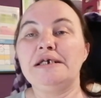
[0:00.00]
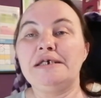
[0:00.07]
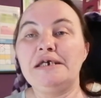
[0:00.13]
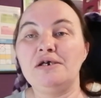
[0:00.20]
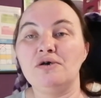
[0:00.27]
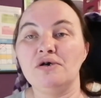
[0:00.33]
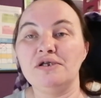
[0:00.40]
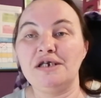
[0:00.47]

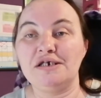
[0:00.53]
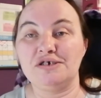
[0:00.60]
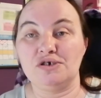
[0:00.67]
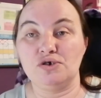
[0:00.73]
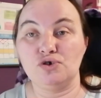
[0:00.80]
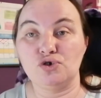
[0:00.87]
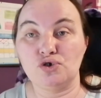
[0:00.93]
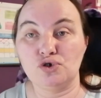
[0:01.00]
qui
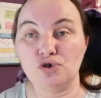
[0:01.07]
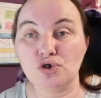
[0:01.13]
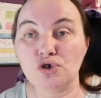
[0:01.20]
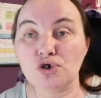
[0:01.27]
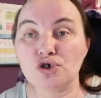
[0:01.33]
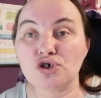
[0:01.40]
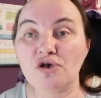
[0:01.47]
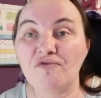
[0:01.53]
connaissent ce
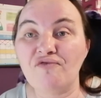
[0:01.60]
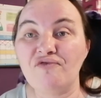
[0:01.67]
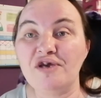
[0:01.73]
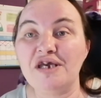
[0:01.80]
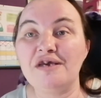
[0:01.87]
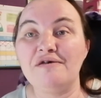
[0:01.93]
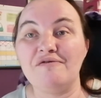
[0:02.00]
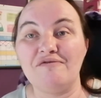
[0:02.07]
que je
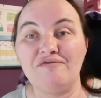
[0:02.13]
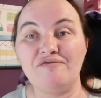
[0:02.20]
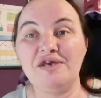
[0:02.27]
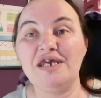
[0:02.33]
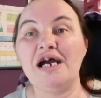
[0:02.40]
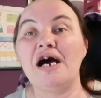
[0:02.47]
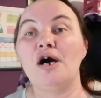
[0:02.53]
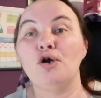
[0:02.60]
fais
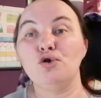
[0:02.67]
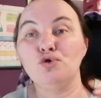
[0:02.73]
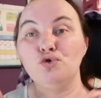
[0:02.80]
via